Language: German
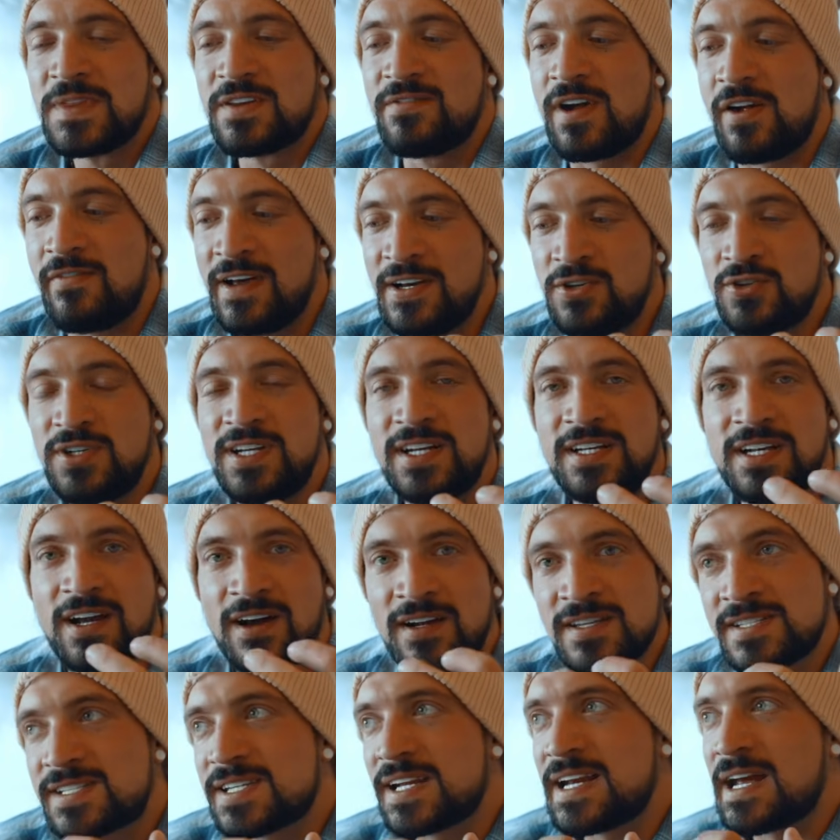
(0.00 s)
Weil wenn du dir die
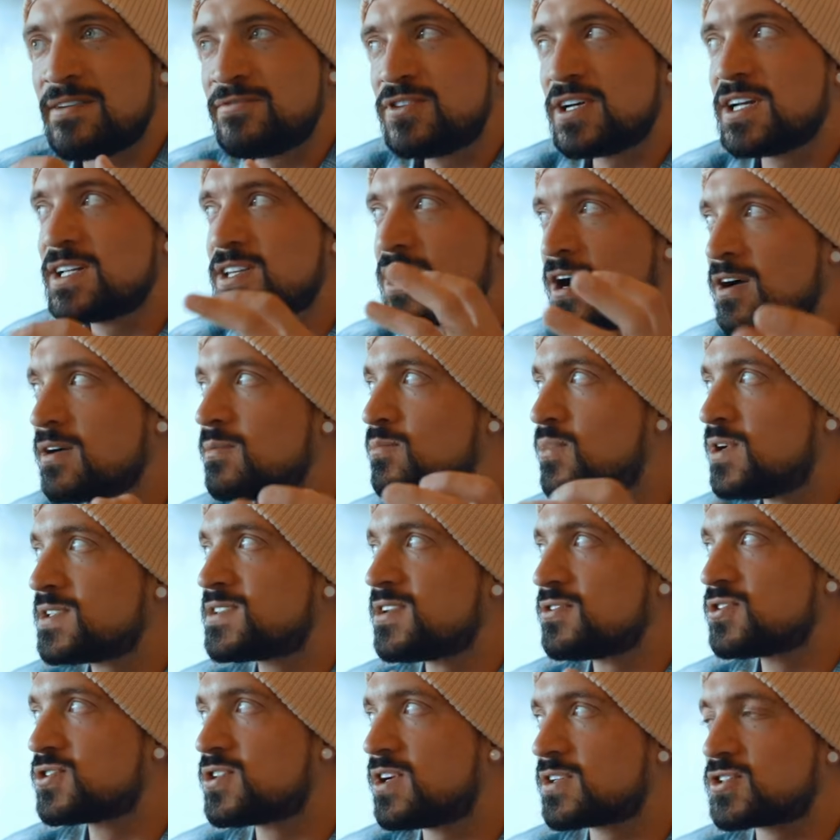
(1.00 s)
ganze Zeit einfach Gedanken
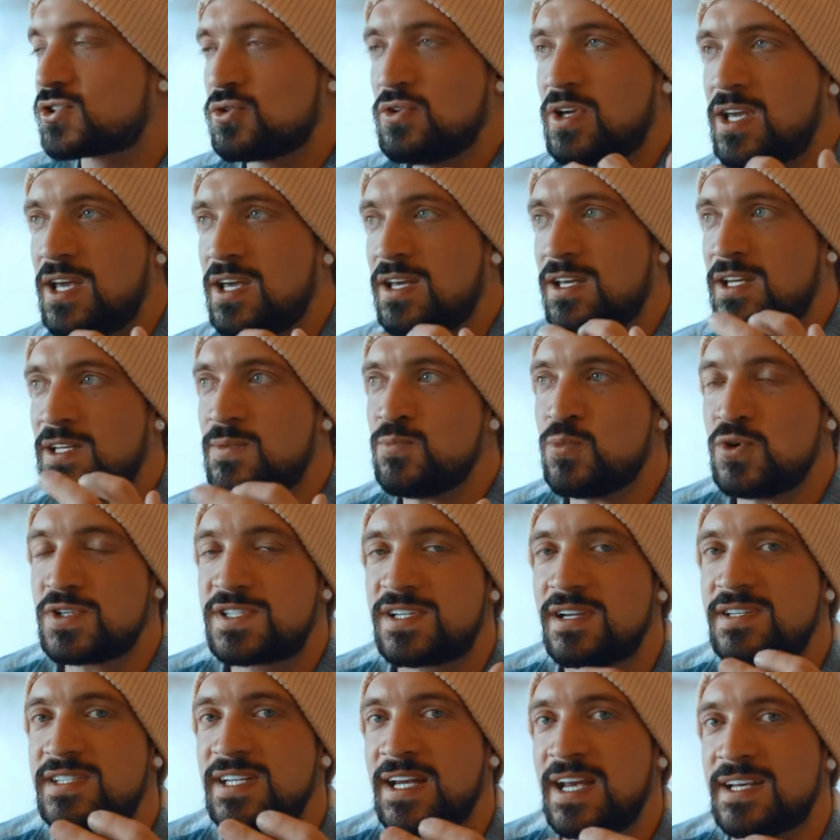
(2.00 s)
machst, dass du sagst, okay, ich
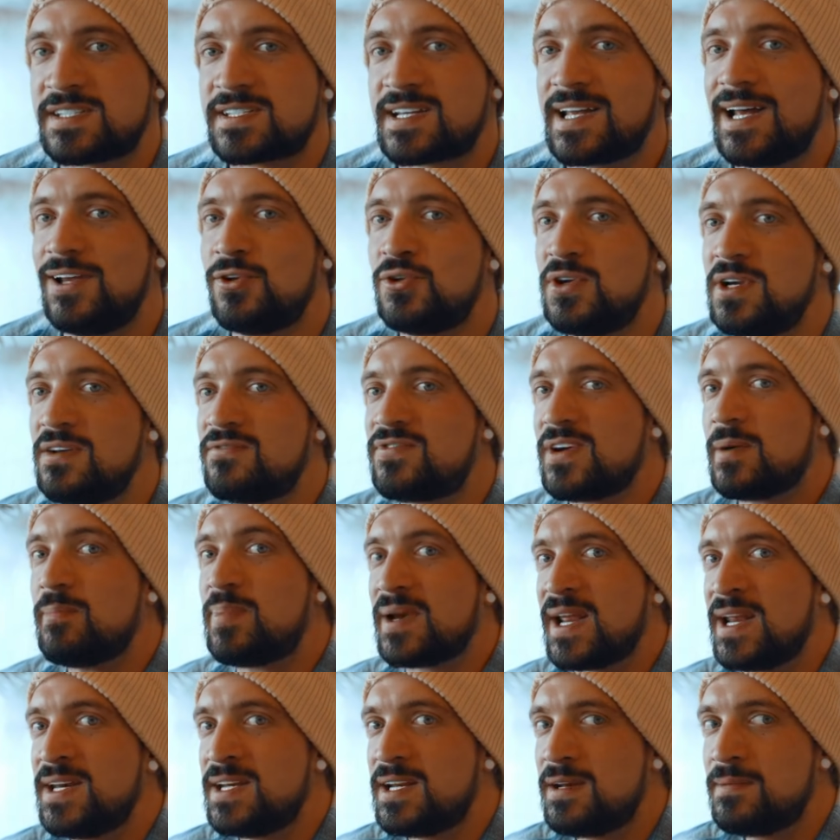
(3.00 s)
muss jetzt erst Kalorien
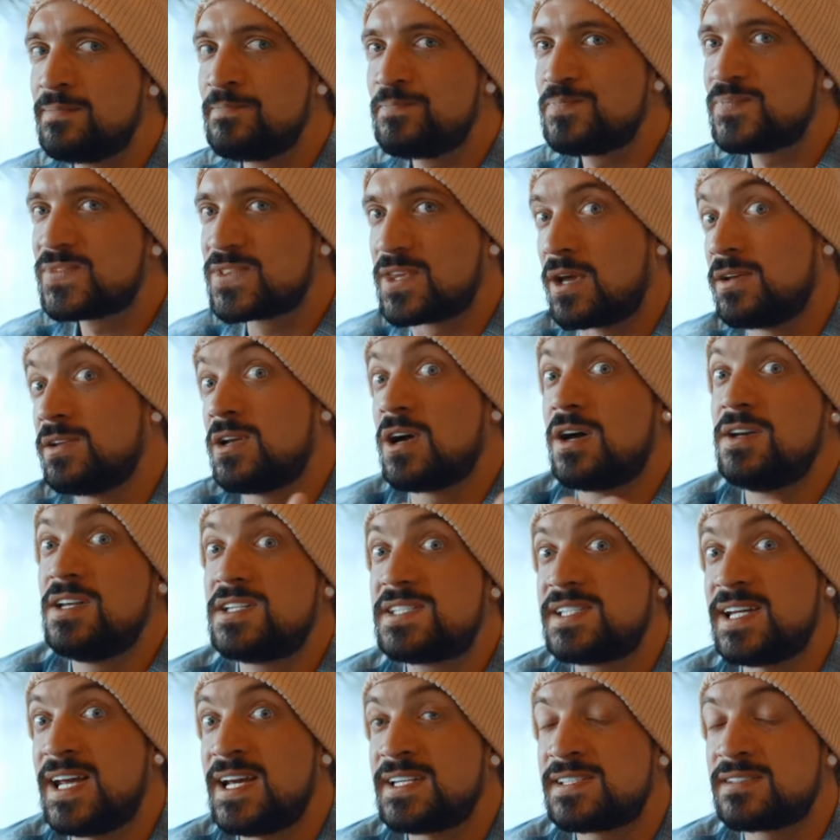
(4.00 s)
verbrennen, dann kann
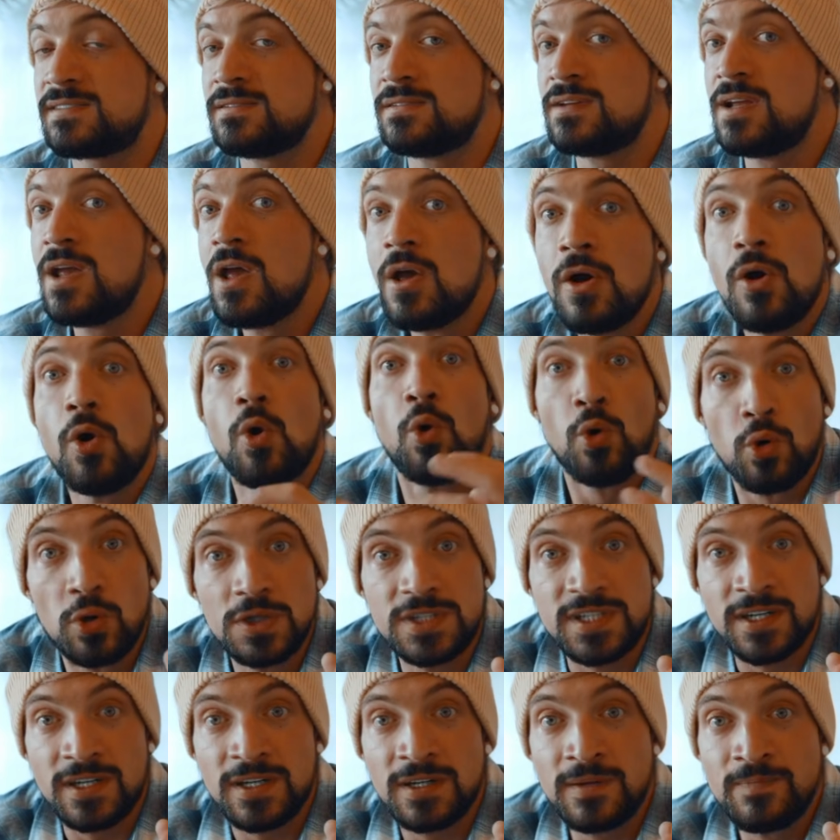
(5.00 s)
ich sie essen.
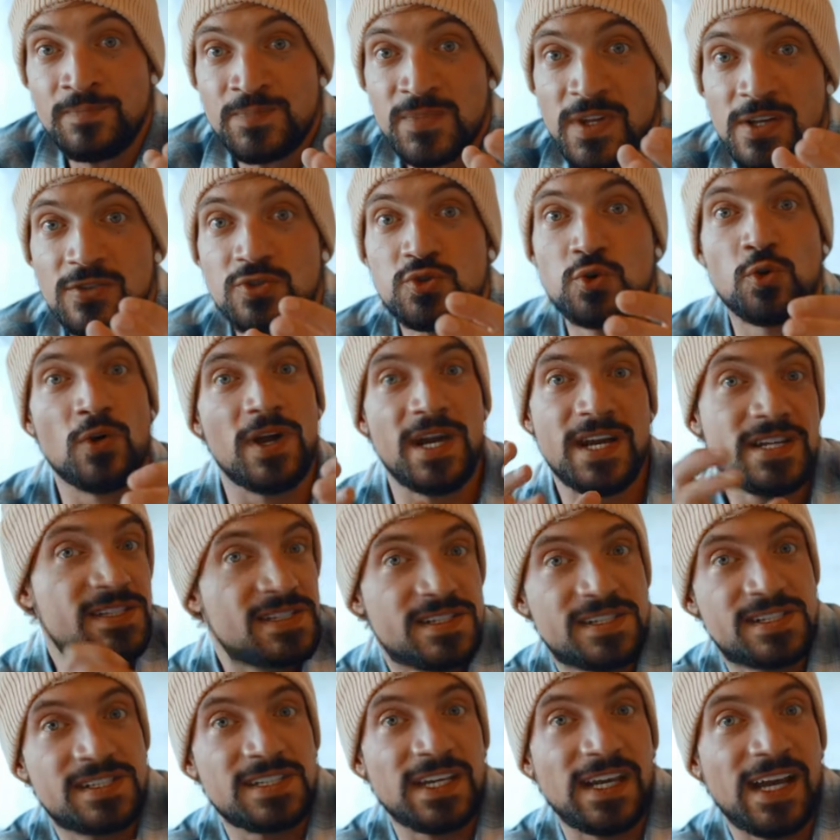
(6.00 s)
Oder du
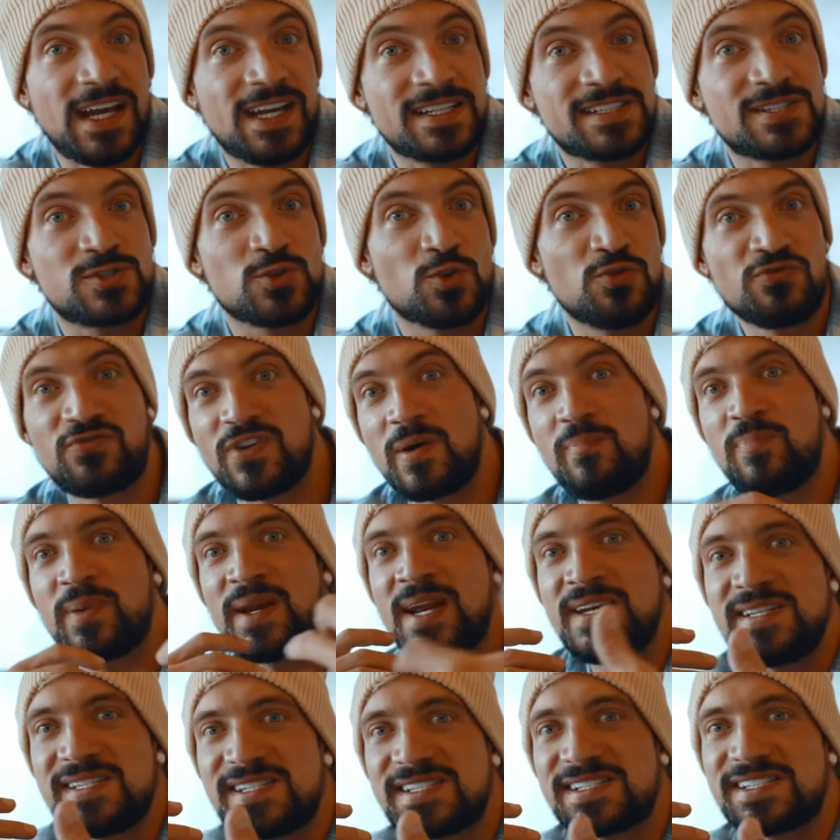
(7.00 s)
isst sie erst und
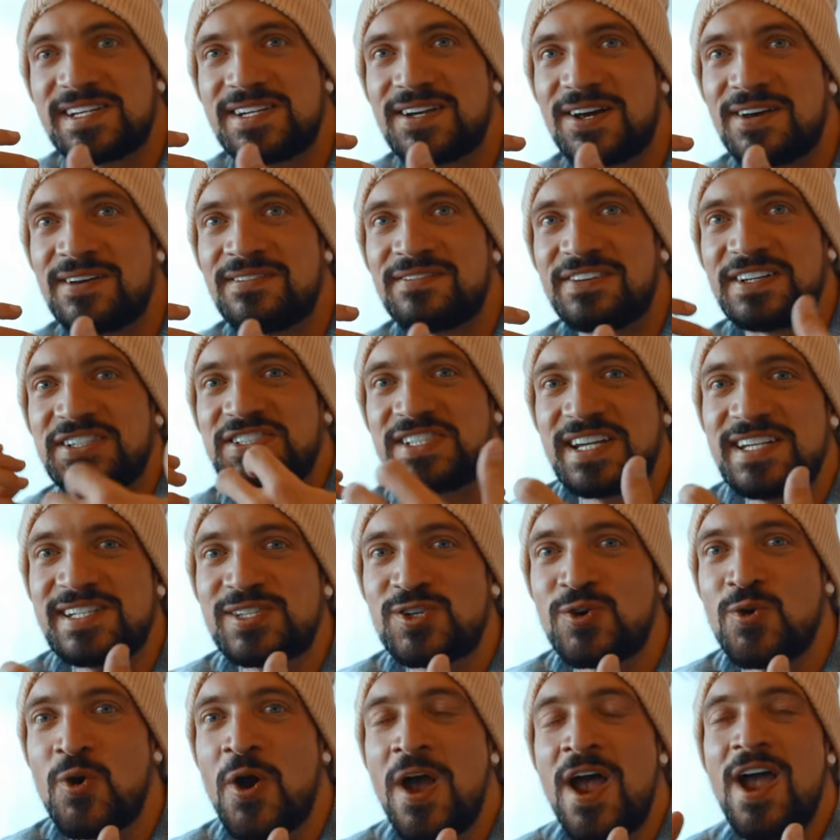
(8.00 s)
verbrennst sie dann.
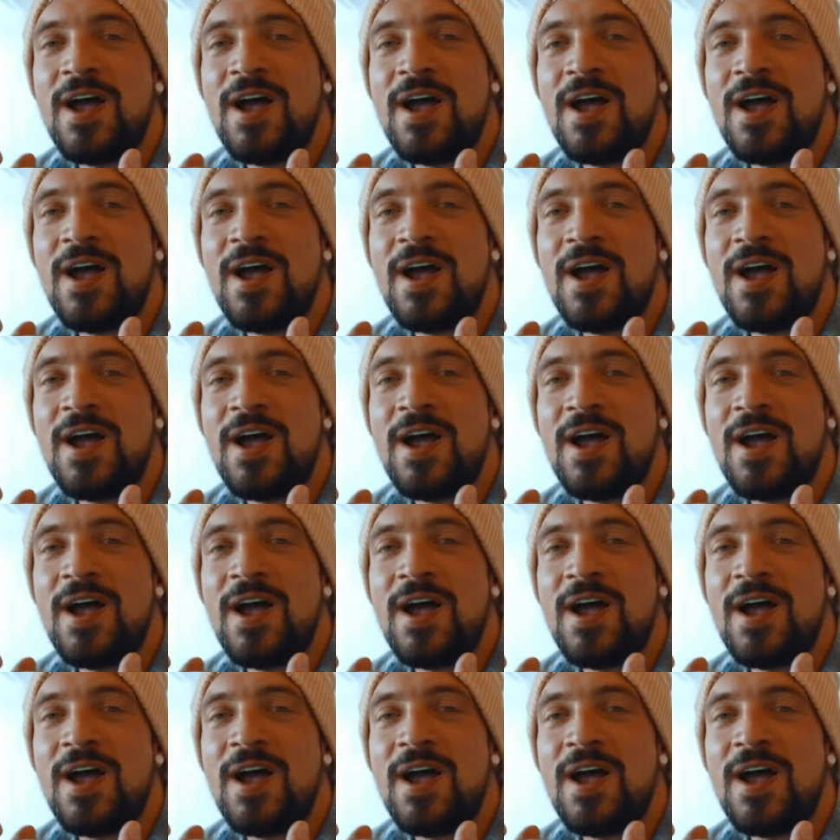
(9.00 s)
Verstehst du?